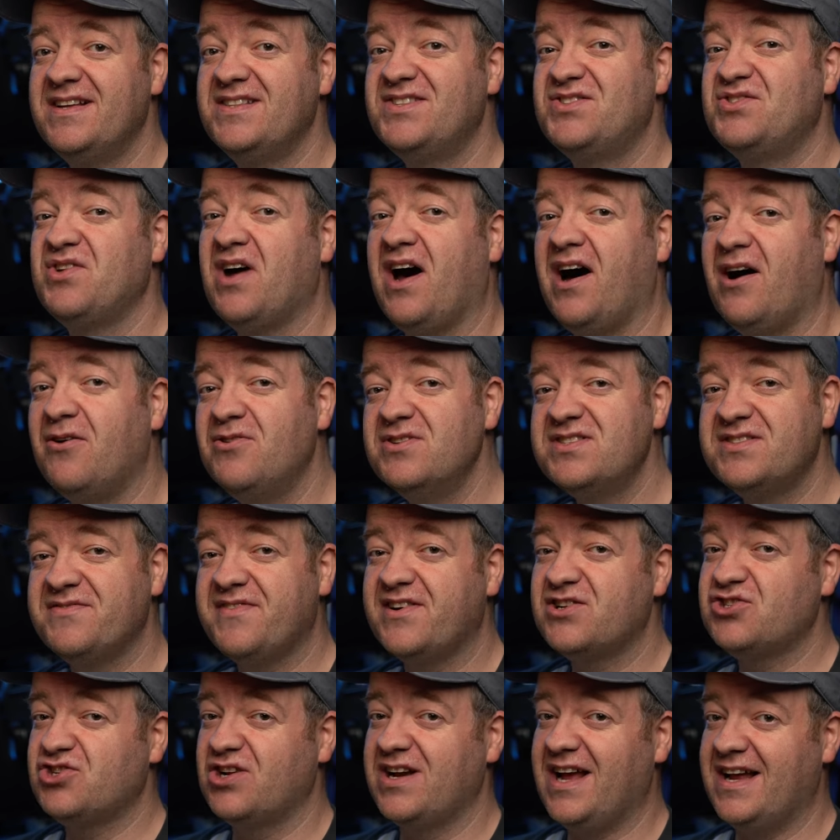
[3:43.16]
Zu Hause
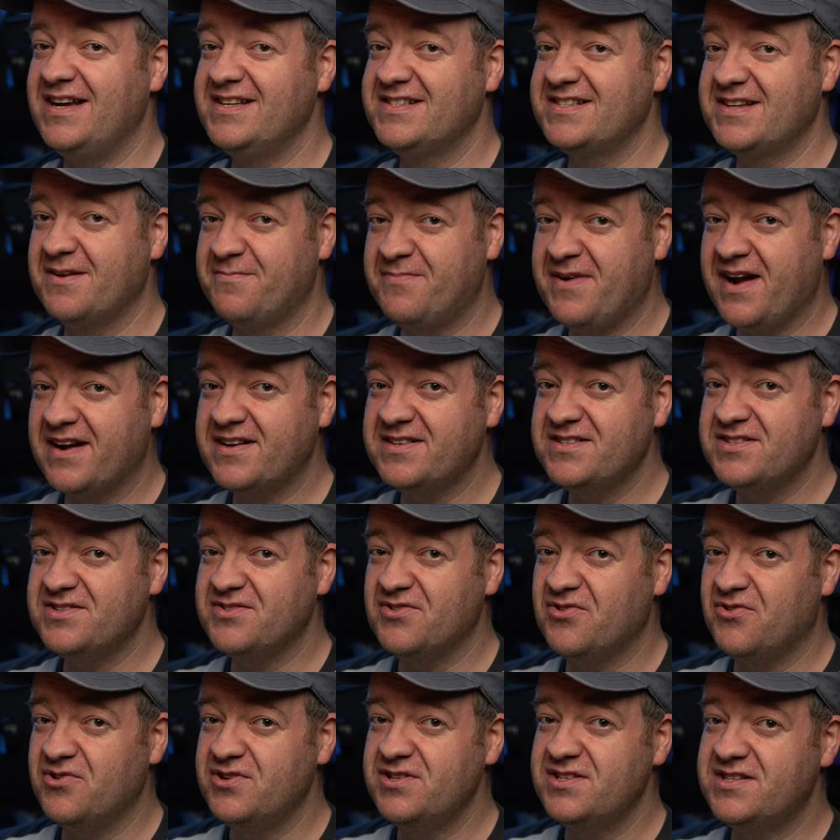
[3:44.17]
war schon alles gepackt
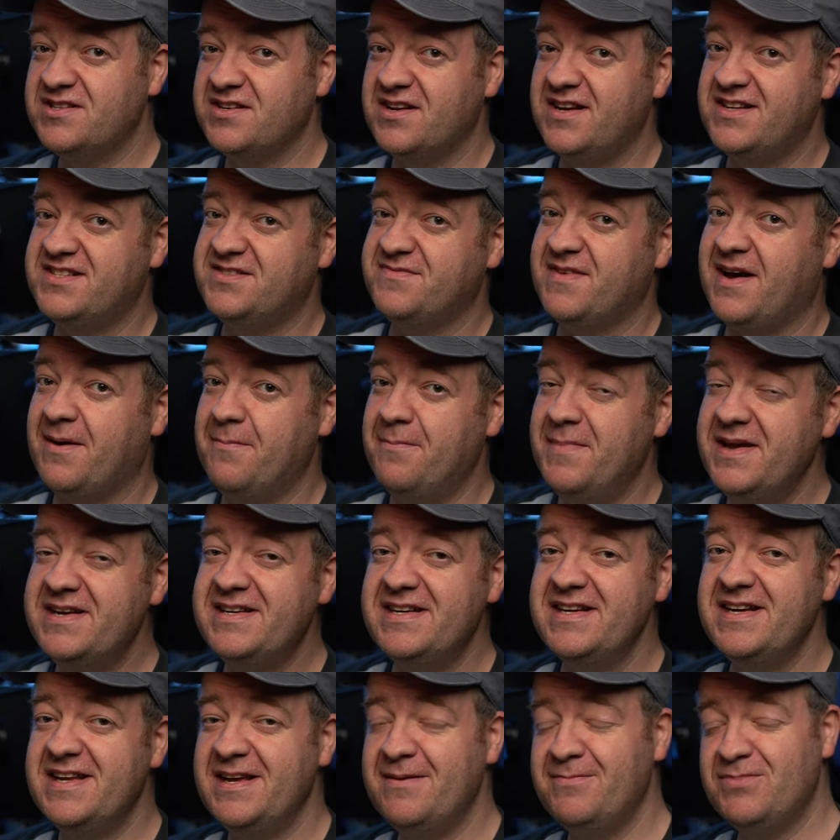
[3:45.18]
und es war
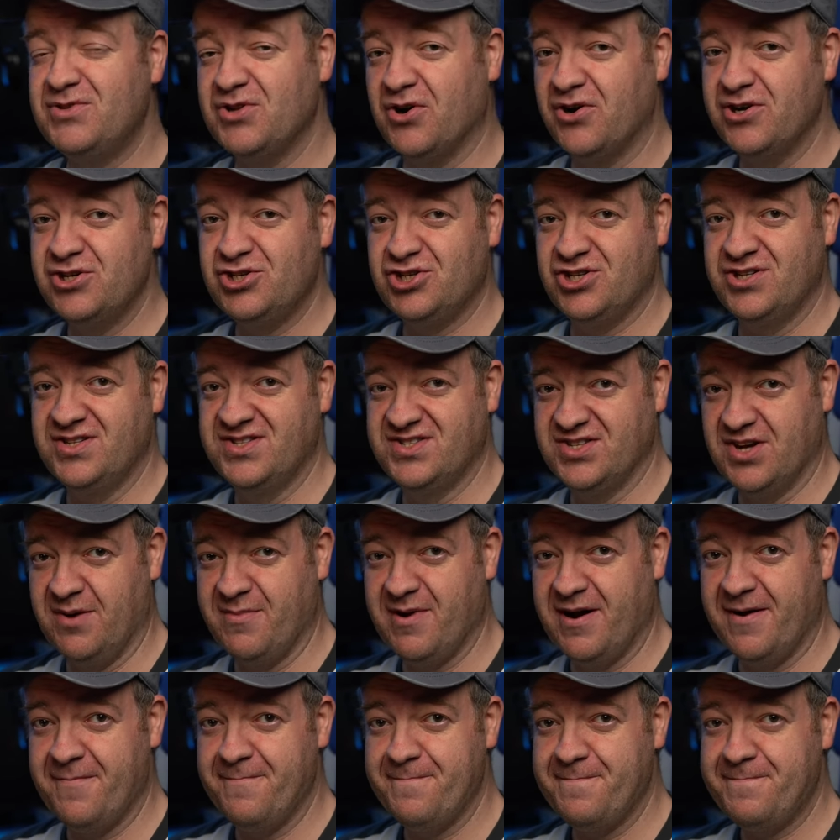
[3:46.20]
mitten im deutschen
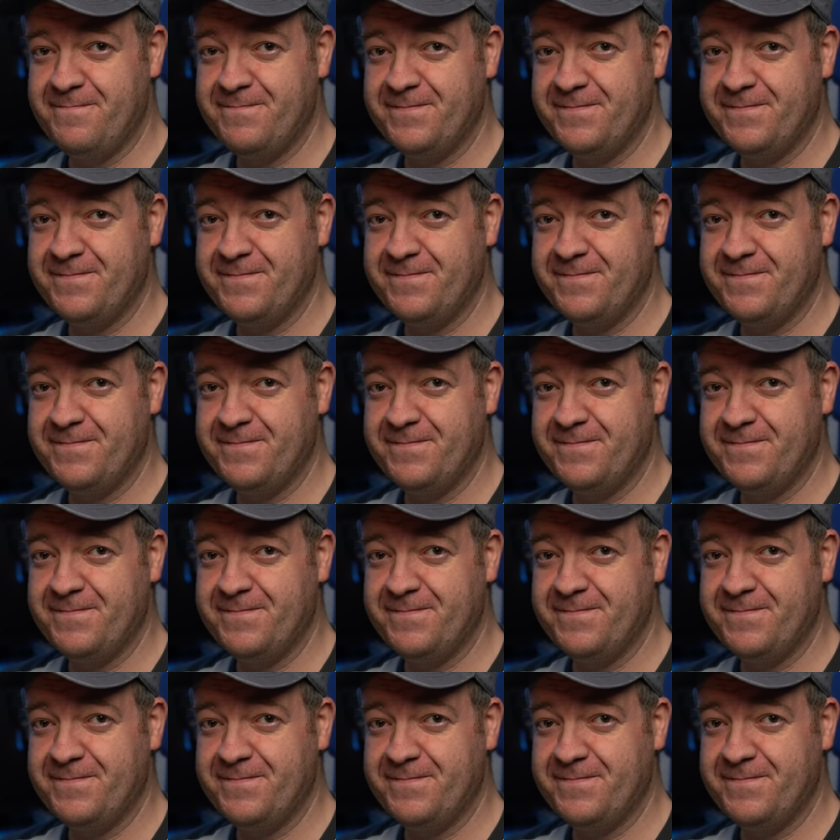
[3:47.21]
Sommer.